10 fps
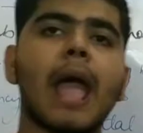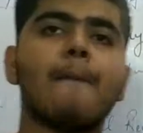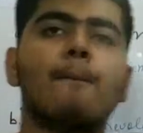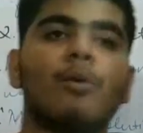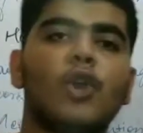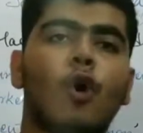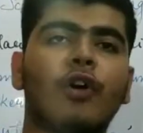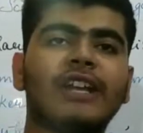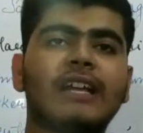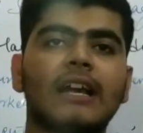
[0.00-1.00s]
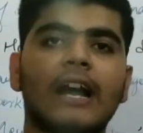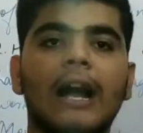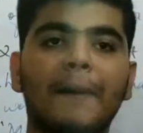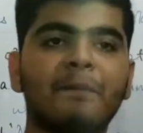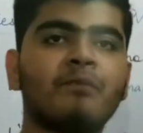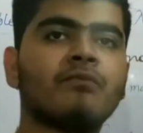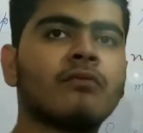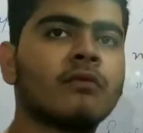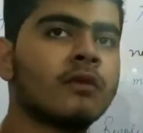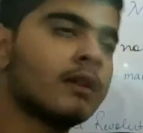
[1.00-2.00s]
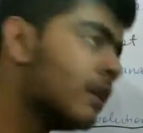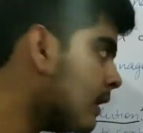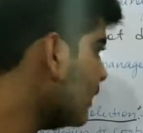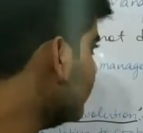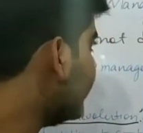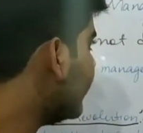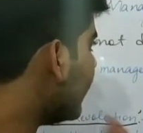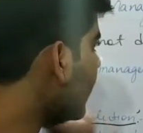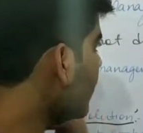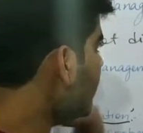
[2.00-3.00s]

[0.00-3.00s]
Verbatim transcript: एम्प्लॉय का ठीक है